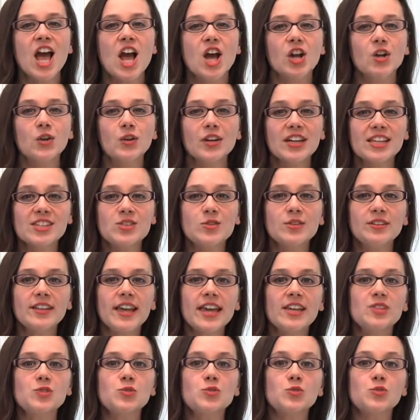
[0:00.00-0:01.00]
Le
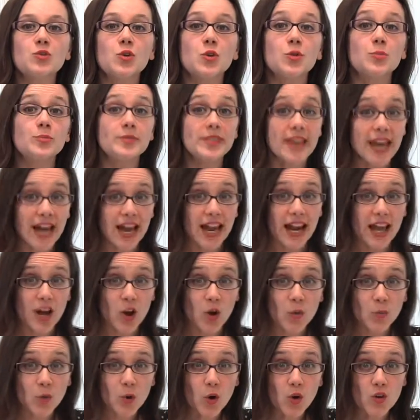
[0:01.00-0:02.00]
résultat est une bière à la
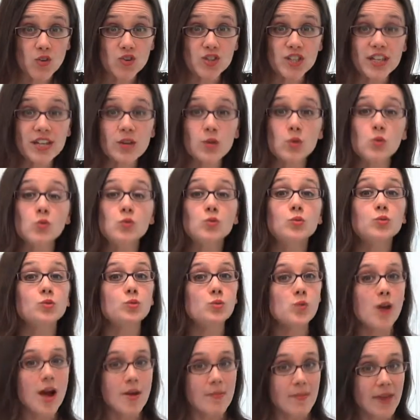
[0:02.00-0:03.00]
robe orangée, au goût
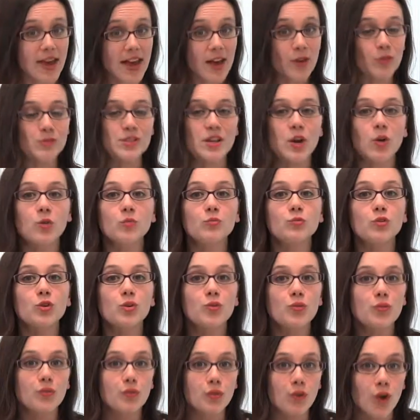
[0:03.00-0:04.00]
doux amer, aux arômes de
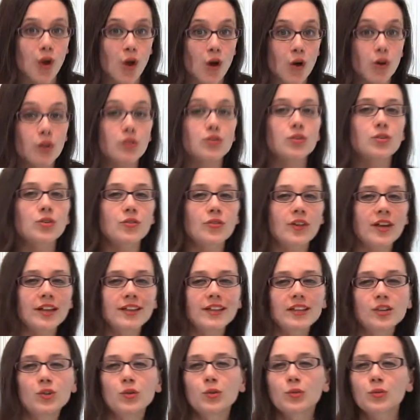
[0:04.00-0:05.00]
fleurs, de
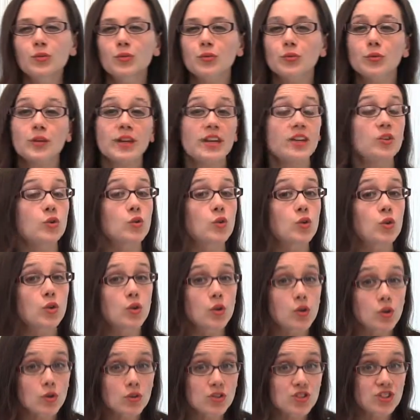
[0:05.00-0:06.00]
vanille, de fruits et de
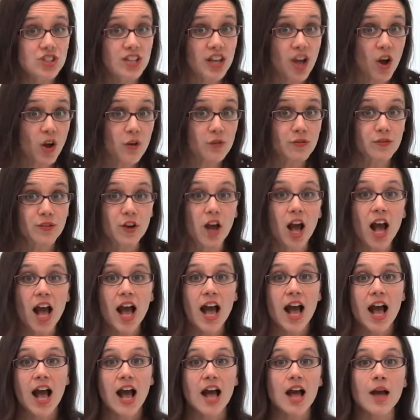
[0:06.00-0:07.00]
clous de girofle.
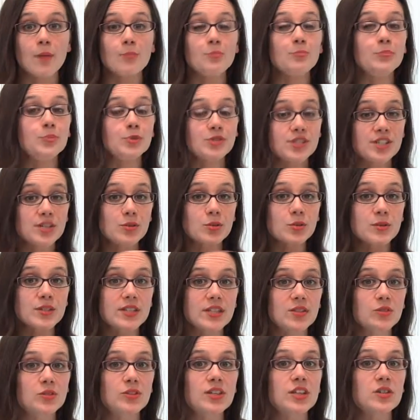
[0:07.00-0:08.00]
Un petit
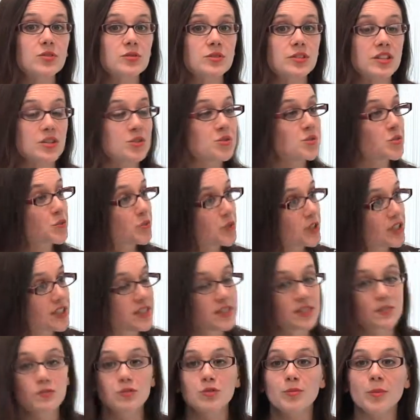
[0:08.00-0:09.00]
conseil de dégustation Willy
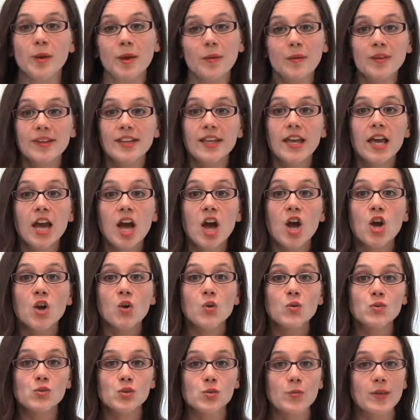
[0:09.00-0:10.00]
si vous le permettez,
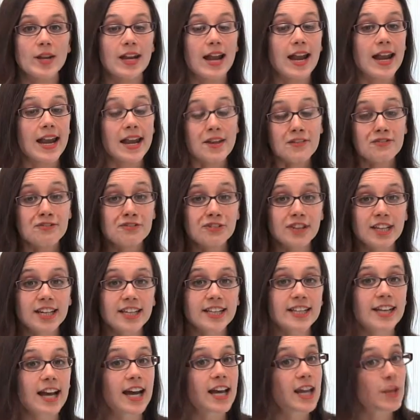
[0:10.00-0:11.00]
consommez la lef
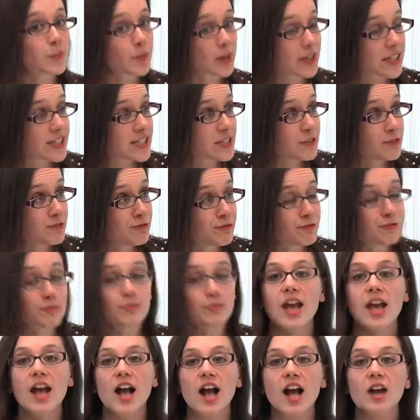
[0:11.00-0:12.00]
nectar à l'apéritif,
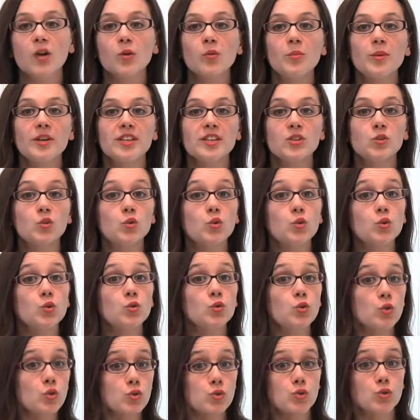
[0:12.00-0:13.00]
accompagné de
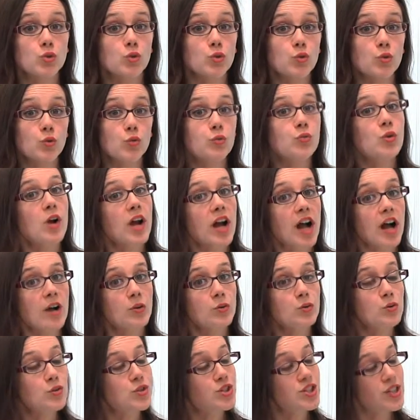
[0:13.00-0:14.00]
toast de foie gras
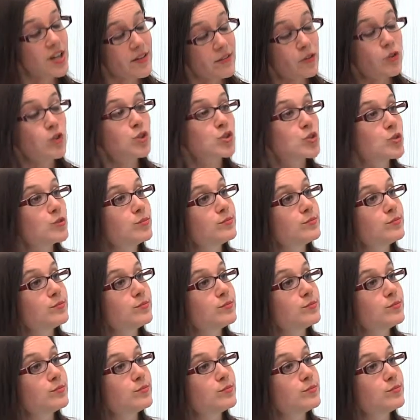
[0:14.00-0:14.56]
ou de chèvre chaud.